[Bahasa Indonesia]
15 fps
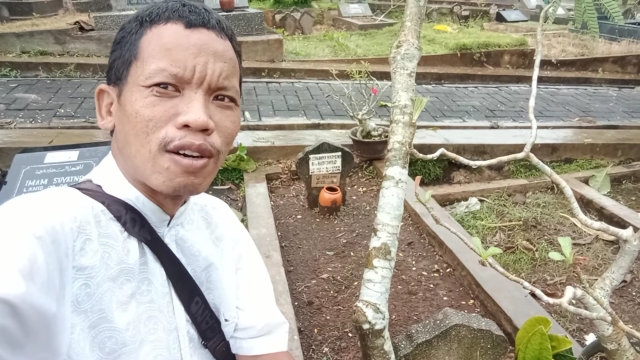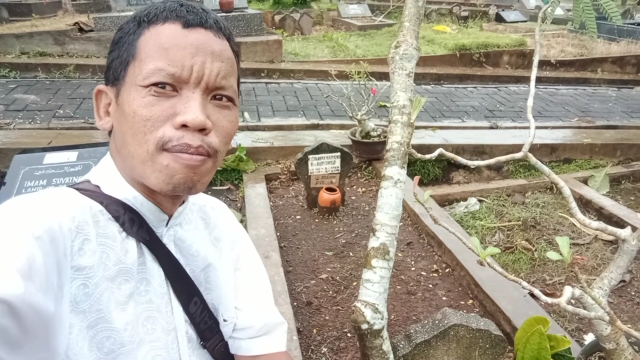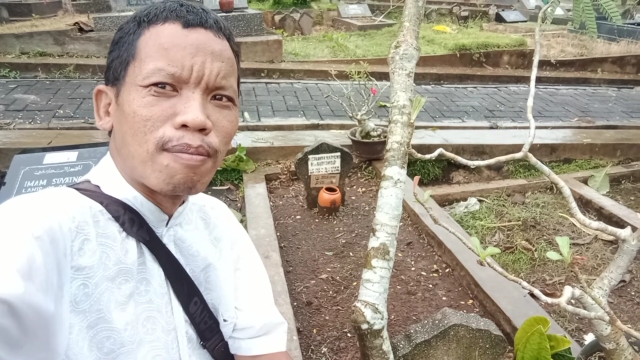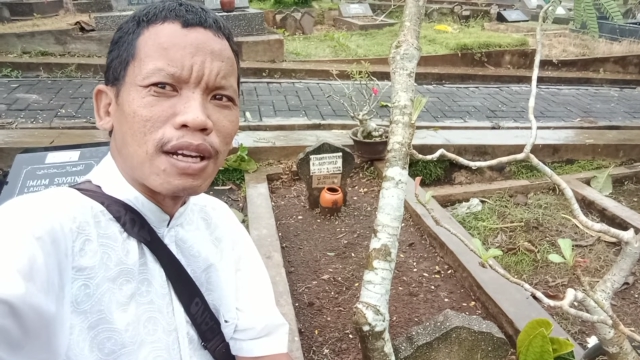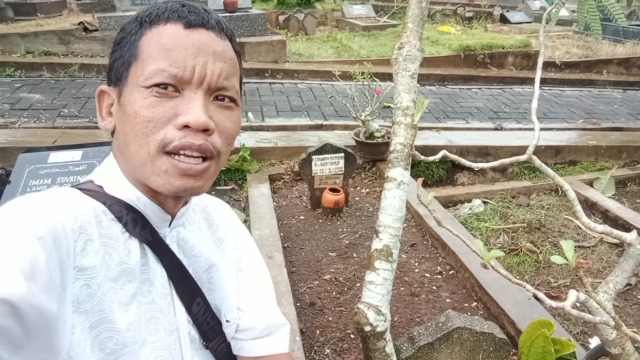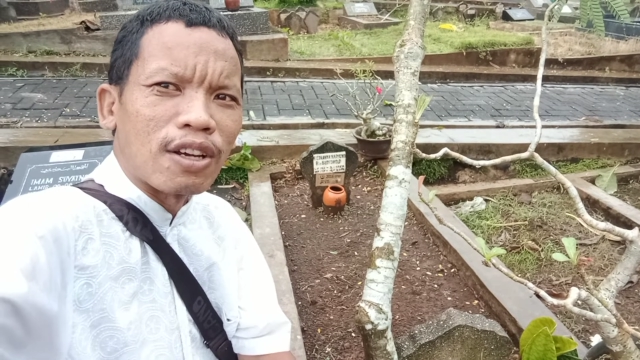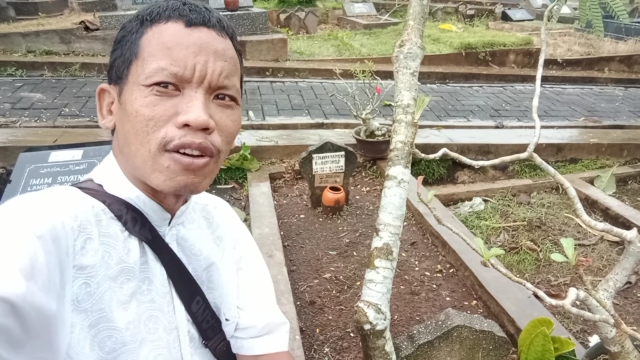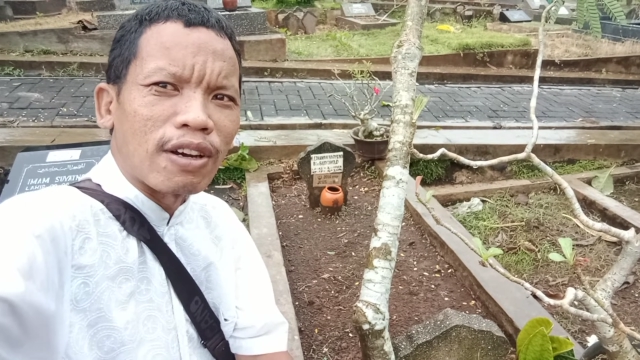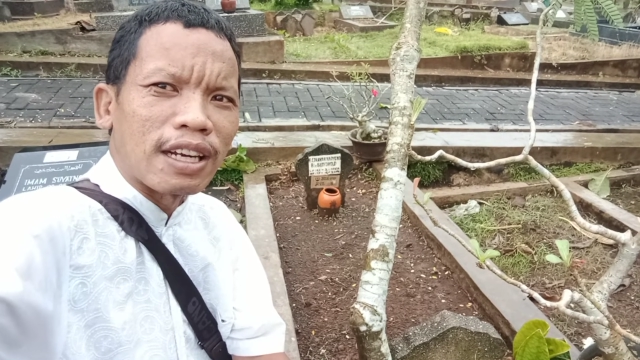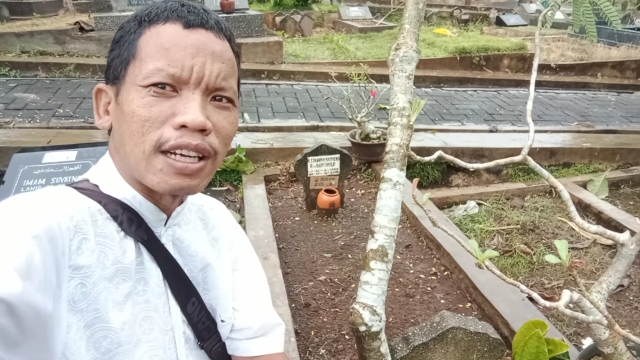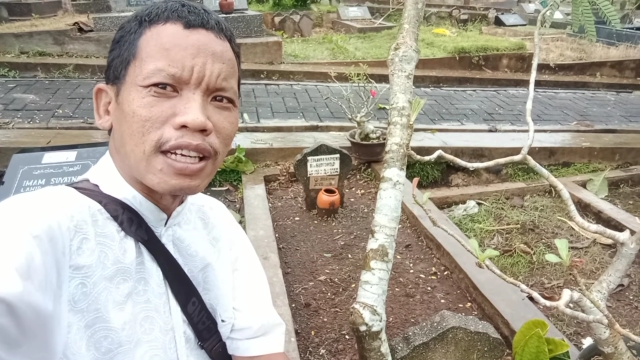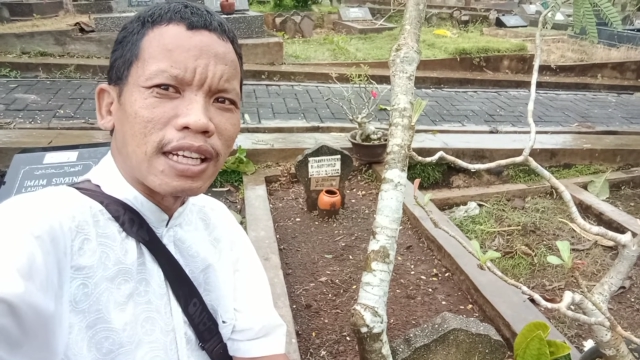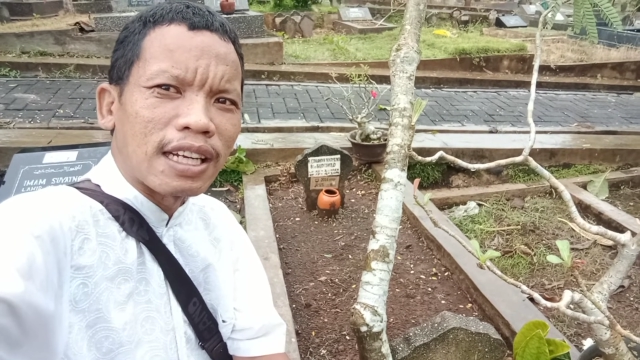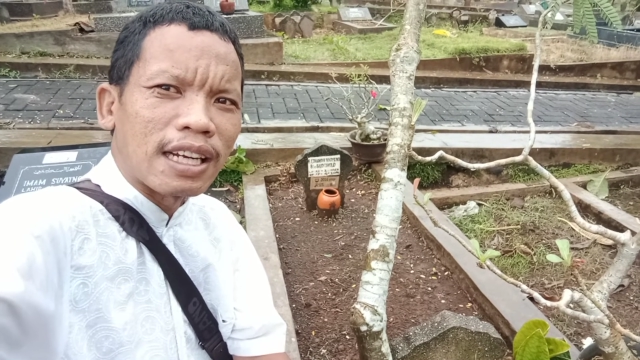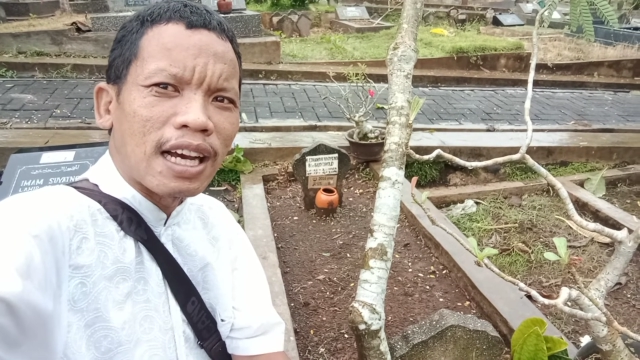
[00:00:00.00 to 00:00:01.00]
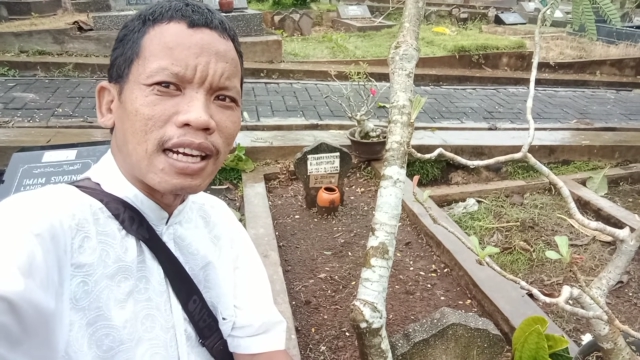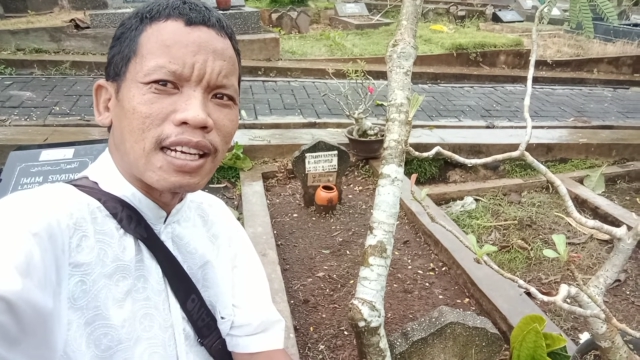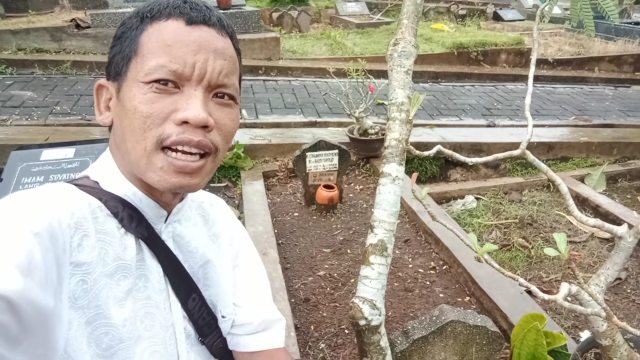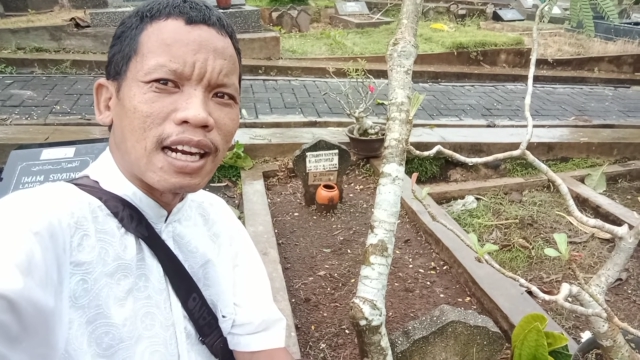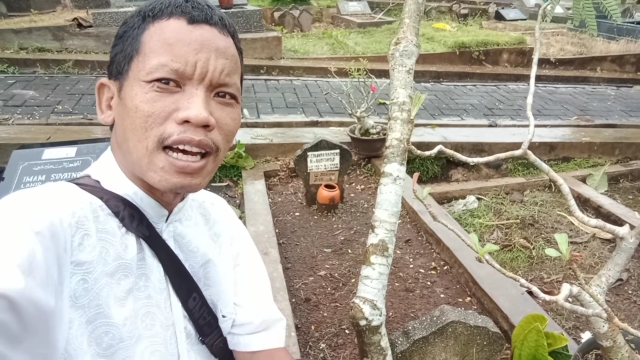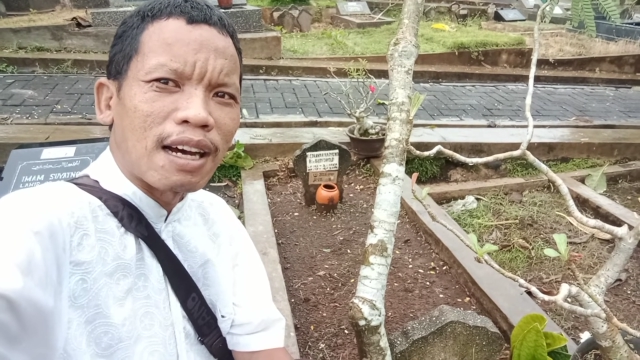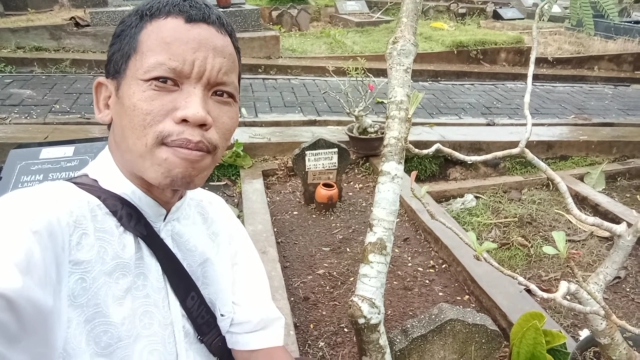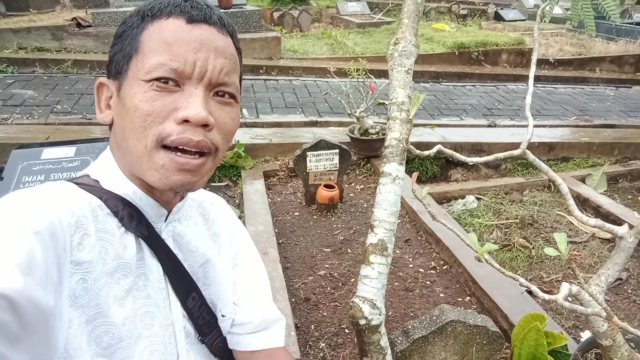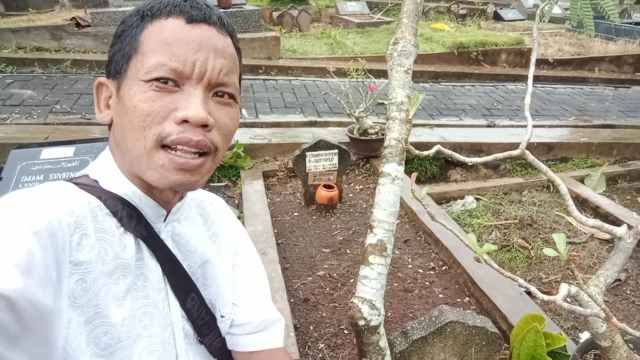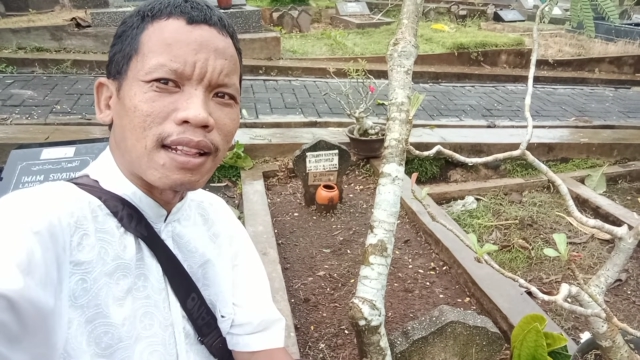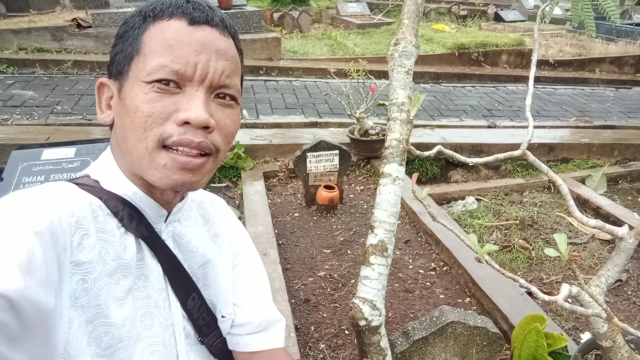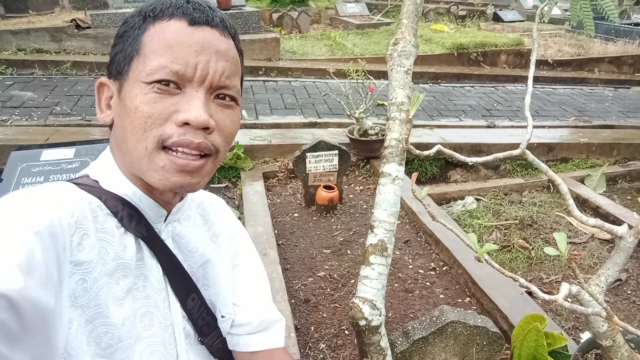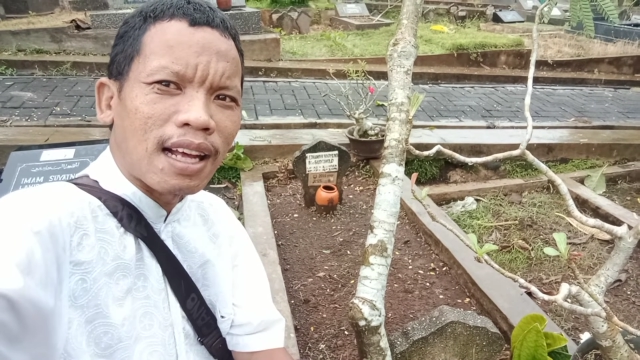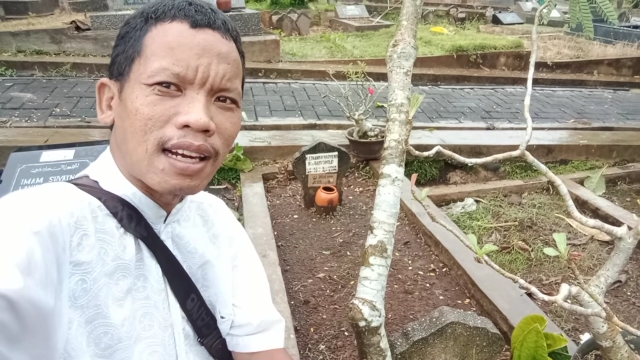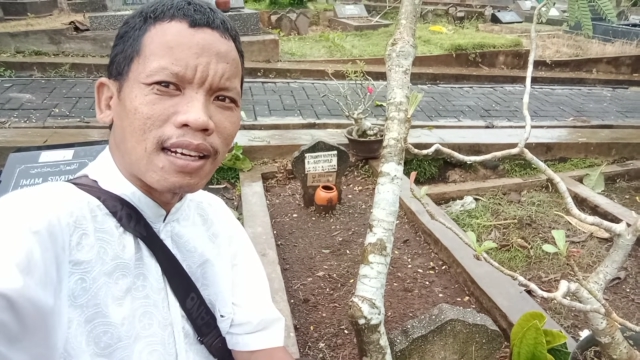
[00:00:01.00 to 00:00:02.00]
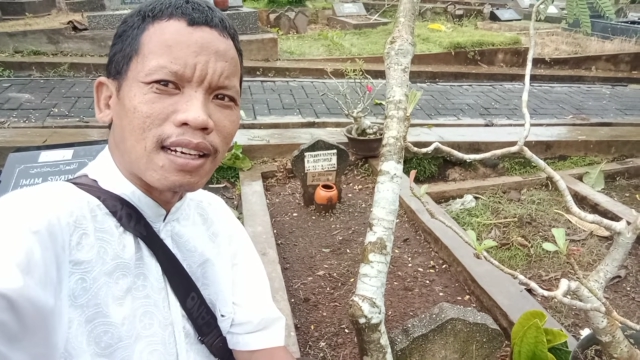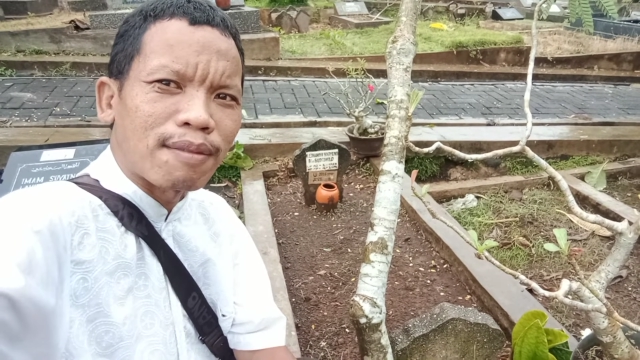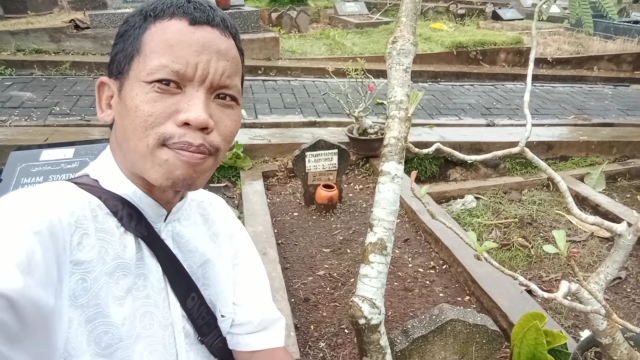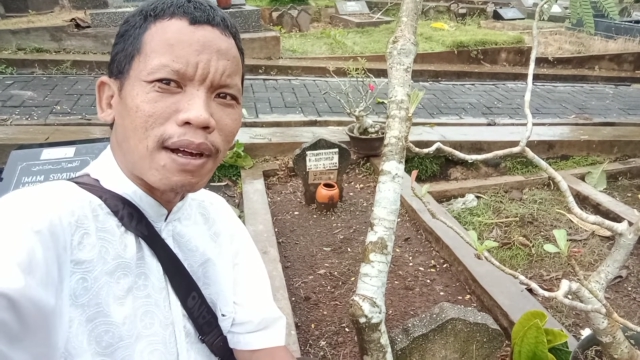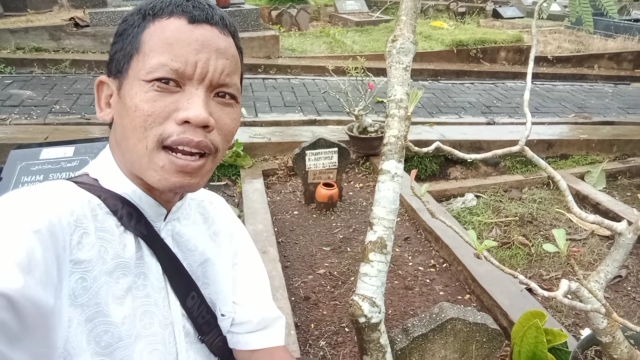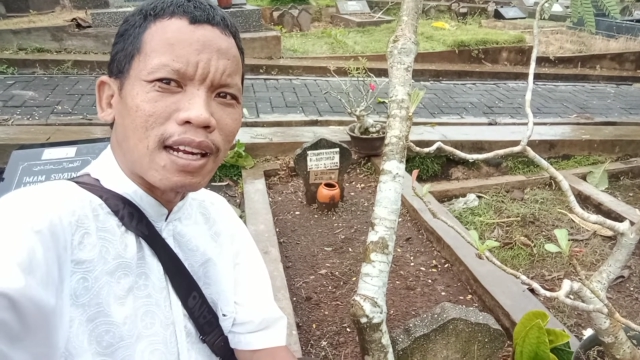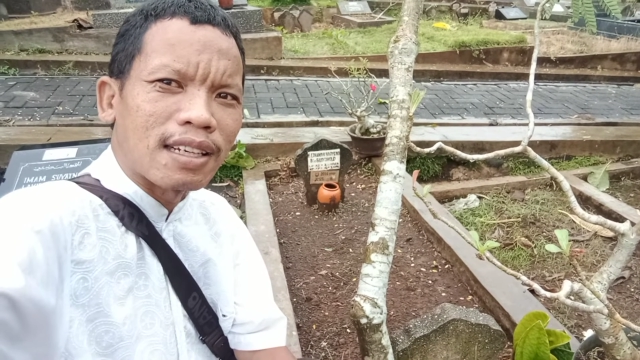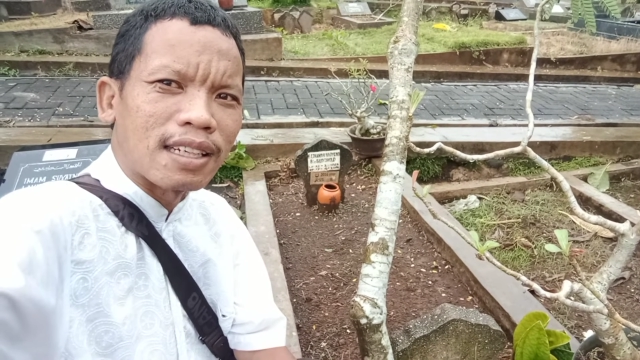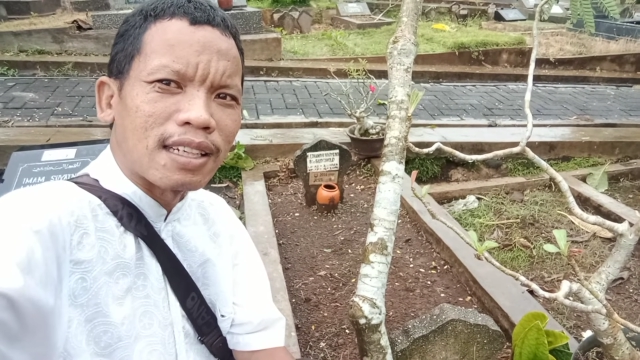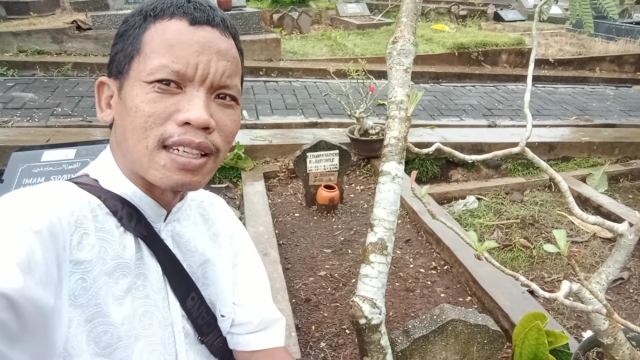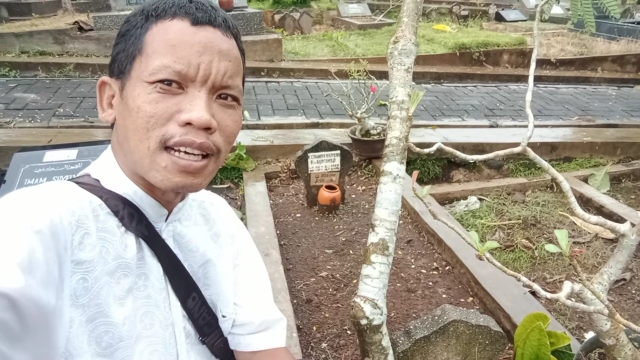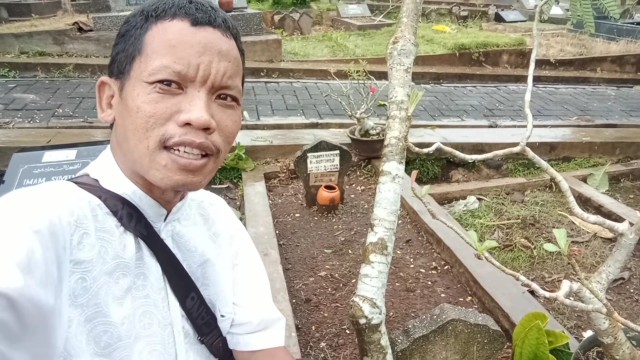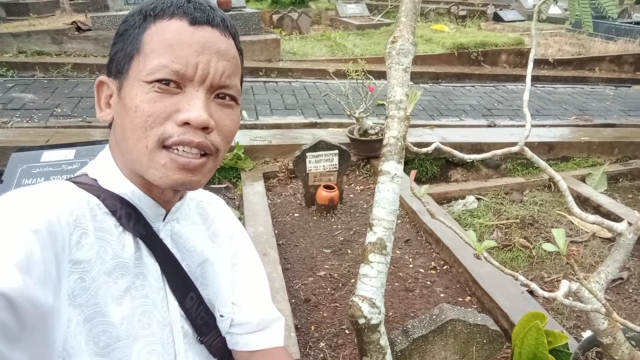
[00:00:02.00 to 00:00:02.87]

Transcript: Beliau ini adalah mantan Kepala Dinas